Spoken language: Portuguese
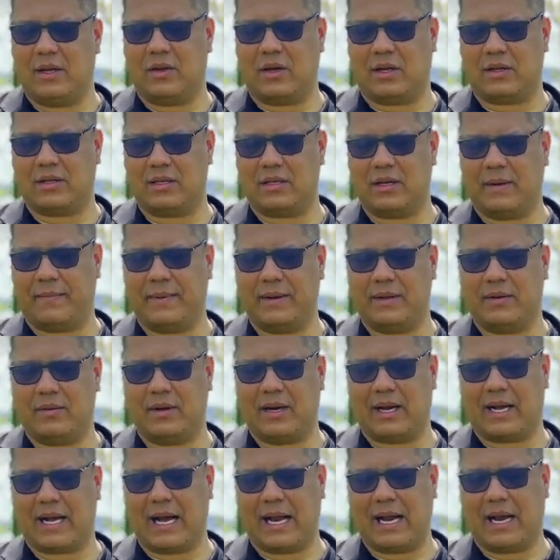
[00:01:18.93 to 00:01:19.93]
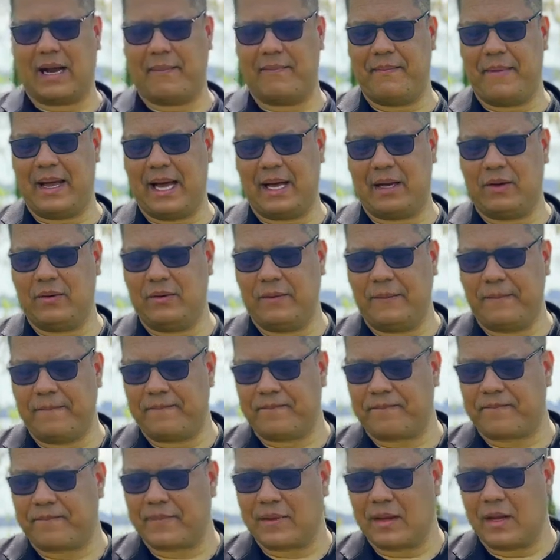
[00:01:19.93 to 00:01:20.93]
nota de abertura é caramelo,
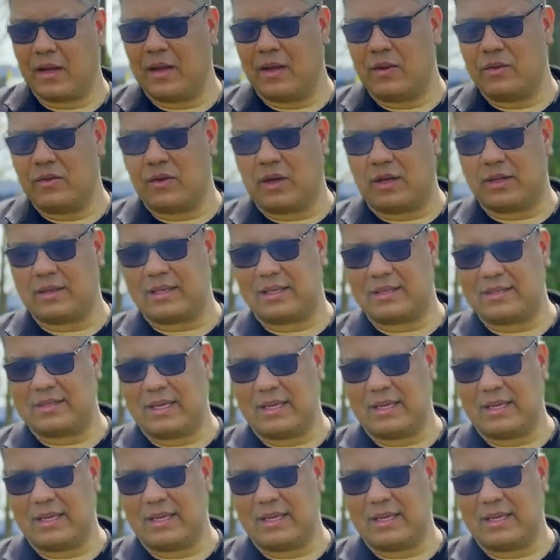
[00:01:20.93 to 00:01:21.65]
notas